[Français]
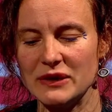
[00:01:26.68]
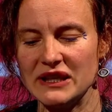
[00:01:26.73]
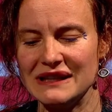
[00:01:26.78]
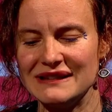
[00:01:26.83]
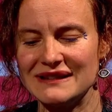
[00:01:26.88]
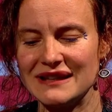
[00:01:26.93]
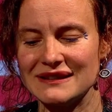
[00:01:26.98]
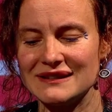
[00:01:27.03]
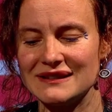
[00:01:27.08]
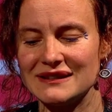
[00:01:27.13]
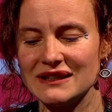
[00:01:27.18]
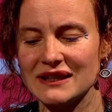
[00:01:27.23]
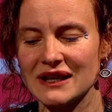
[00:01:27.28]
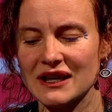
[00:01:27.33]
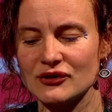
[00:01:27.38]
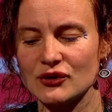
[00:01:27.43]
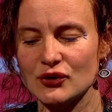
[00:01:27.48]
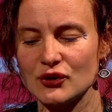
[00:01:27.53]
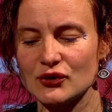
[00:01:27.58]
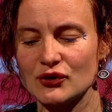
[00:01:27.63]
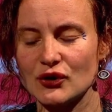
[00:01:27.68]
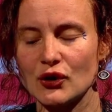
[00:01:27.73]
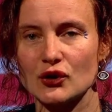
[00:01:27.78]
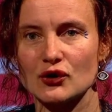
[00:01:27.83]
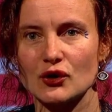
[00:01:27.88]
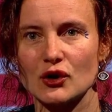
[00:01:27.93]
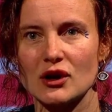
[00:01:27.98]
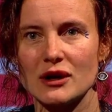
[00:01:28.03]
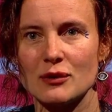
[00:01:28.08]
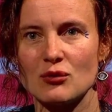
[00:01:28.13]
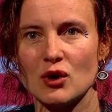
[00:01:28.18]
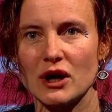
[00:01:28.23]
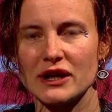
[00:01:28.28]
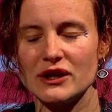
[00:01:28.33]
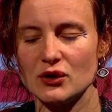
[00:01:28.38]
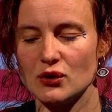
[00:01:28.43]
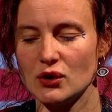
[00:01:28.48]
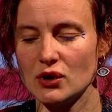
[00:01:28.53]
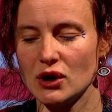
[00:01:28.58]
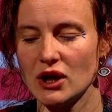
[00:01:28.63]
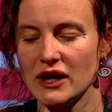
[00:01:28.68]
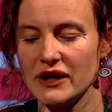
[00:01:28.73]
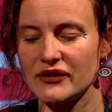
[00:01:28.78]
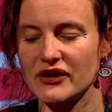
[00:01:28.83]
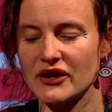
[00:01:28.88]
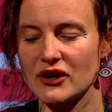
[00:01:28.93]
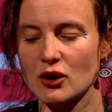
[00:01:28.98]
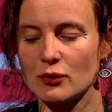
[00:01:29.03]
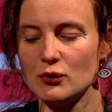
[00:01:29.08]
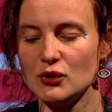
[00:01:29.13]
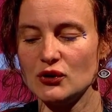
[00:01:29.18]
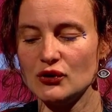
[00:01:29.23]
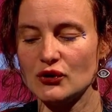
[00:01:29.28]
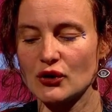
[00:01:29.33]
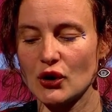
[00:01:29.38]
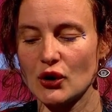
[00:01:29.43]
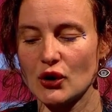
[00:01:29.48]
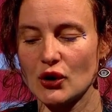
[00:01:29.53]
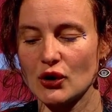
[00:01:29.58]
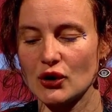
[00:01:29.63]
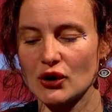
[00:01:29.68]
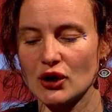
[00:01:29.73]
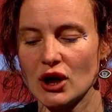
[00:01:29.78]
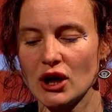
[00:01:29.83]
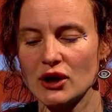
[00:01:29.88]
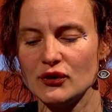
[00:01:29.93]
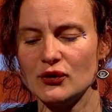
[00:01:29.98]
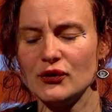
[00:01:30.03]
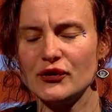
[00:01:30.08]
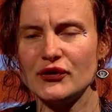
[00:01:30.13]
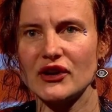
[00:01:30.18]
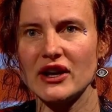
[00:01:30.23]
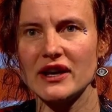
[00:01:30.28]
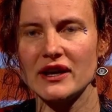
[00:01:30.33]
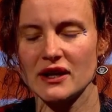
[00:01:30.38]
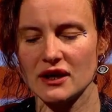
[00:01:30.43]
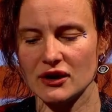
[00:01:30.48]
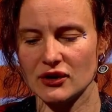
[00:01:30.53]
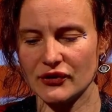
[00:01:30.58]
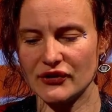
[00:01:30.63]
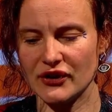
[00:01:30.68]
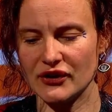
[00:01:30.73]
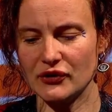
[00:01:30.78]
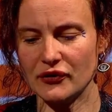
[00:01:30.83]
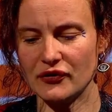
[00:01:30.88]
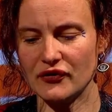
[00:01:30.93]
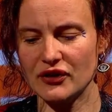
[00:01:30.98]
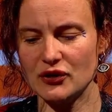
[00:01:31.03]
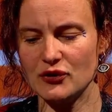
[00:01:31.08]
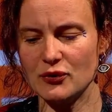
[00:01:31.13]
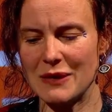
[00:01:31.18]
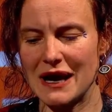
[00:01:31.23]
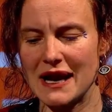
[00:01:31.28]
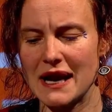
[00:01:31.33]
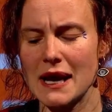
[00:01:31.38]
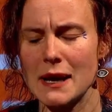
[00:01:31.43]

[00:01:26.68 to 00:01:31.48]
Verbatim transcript: il t'attire à t'en tordre les boyaux. C'est comme une drogue. Tu sais que ça te fait du mal,